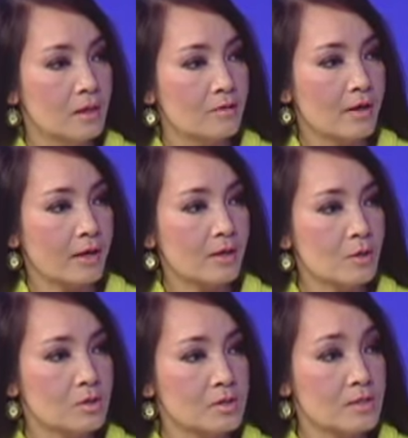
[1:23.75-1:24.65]
và các
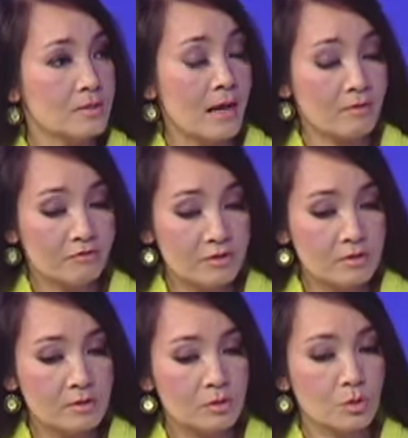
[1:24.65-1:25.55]
hồ sơ đa
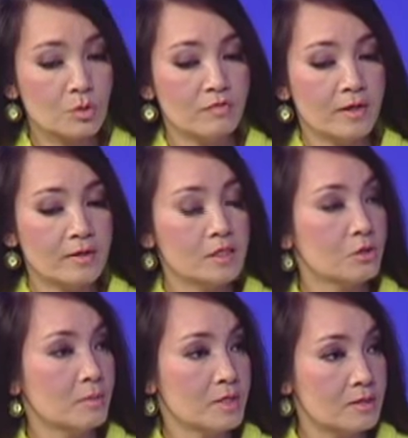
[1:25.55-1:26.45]
phương thuộc khu vực Á
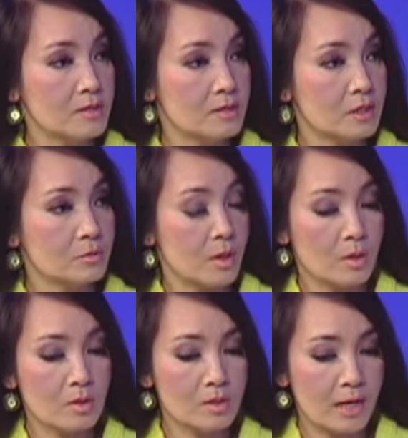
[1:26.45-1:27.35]
Châu Thái Bình Dương, trong
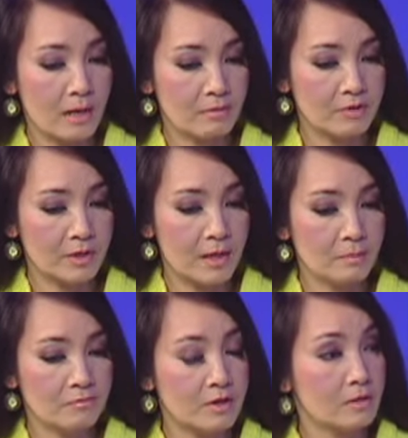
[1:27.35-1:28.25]
đó có cả Việt
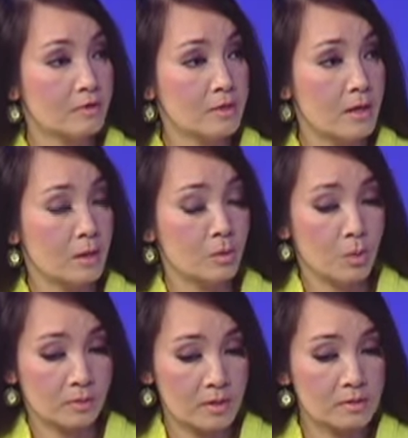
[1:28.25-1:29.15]
Nam và những vấn đề
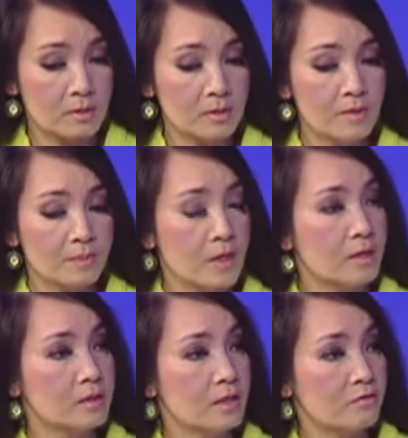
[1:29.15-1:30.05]
của thế giới
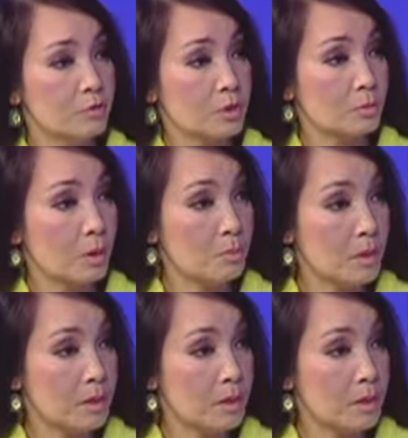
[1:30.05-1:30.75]
như là phủ tổng thống